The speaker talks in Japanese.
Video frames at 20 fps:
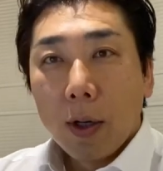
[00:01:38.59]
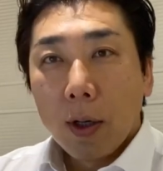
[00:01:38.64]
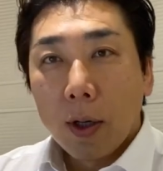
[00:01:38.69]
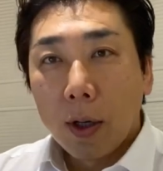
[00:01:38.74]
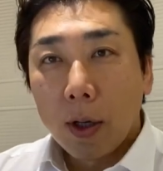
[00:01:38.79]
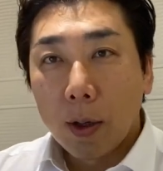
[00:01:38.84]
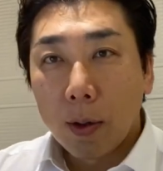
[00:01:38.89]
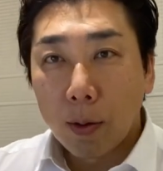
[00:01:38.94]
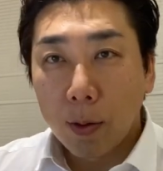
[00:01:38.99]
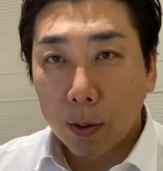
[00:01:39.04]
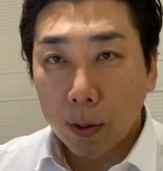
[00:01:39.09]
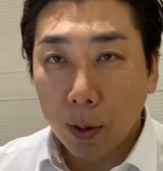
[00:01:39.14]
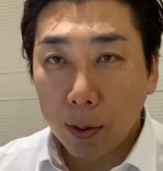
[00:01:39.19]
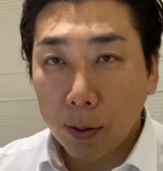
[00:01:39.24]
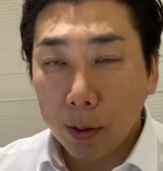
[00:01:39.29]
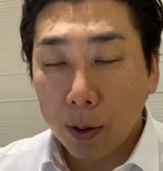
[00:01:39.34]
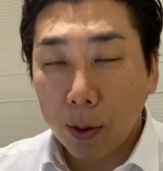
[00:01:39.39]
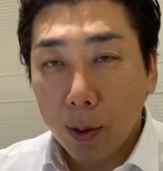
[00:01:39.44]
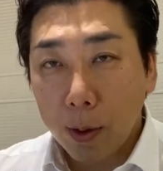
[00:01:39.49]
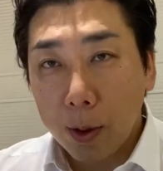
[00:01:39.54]
えーと
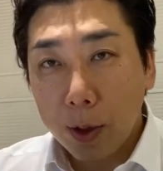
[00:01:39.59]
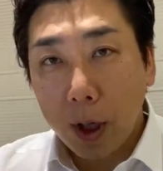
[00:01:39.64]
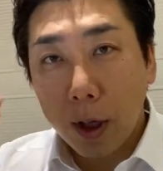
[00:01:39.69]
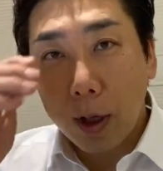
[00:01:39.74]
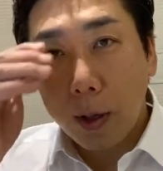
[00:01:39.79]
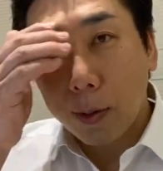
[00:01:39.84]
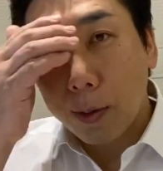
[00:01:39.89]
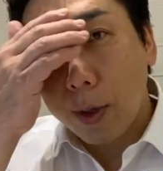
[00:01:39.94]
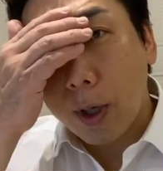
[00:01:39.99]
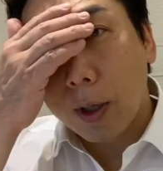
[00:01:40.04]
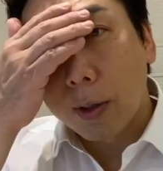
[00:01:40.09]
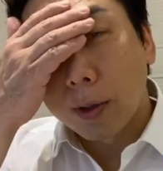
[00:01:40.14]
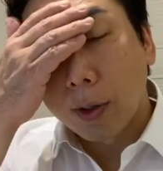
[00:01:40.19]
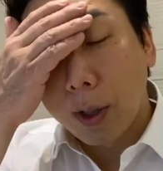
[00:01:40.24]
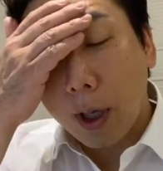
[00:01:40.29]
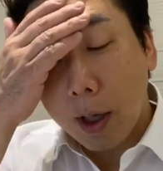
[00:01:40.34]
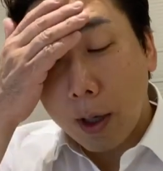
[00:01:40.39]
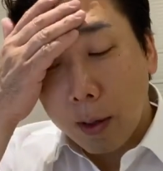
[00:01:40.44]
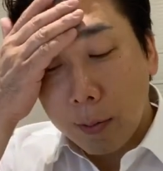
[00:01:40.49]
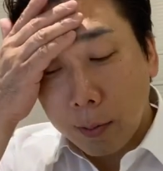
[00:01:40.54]
卒業したての時なんです
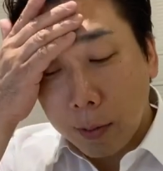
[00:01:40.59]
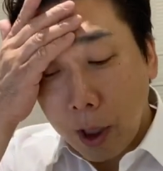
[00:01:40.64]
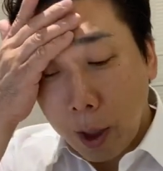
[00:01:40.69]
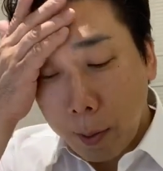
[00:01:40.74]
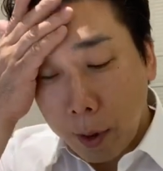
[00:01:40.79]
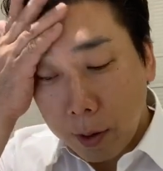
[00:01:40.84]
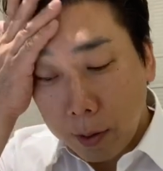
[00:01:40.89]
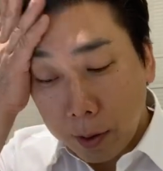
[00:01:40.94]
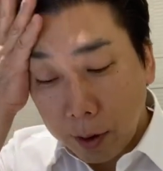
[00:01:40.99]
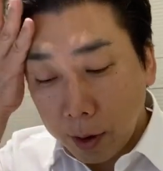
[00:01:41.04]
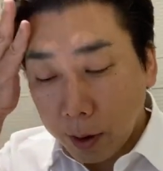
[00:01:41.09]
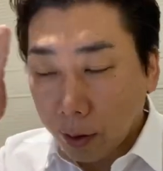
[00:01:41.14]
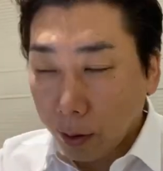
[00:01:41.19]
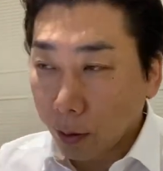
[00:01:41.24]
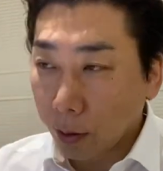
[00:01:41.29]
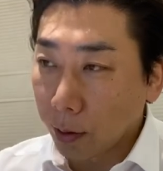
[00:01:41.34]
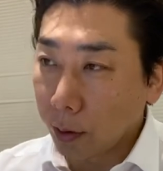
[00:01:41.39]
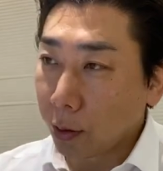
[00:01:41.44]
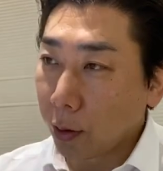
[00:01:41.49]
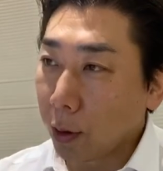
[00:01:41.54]
ね山口
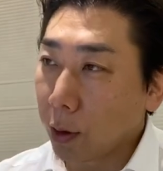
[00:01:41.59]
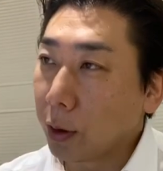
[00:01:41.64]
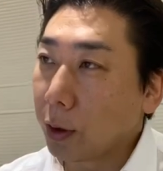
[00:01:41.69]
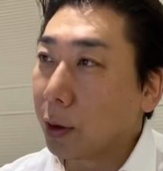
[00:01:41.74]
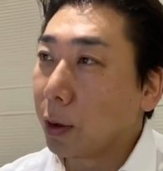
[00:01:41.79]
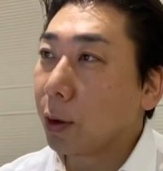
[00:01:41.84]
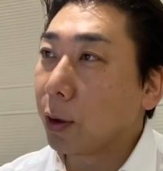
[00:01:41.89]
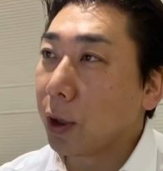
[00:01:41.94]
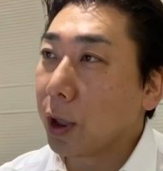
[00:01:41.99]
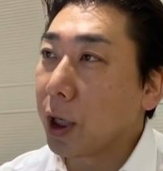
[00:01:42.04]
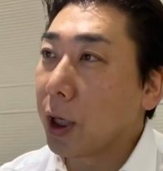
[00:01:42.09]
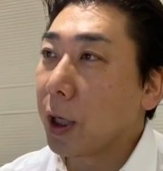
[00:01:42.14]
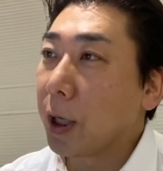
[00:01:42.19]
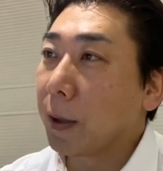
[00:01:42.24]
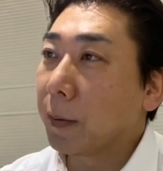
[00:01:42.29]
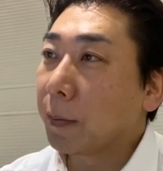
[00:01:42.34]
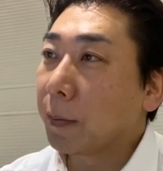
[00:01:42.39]
君と一緒に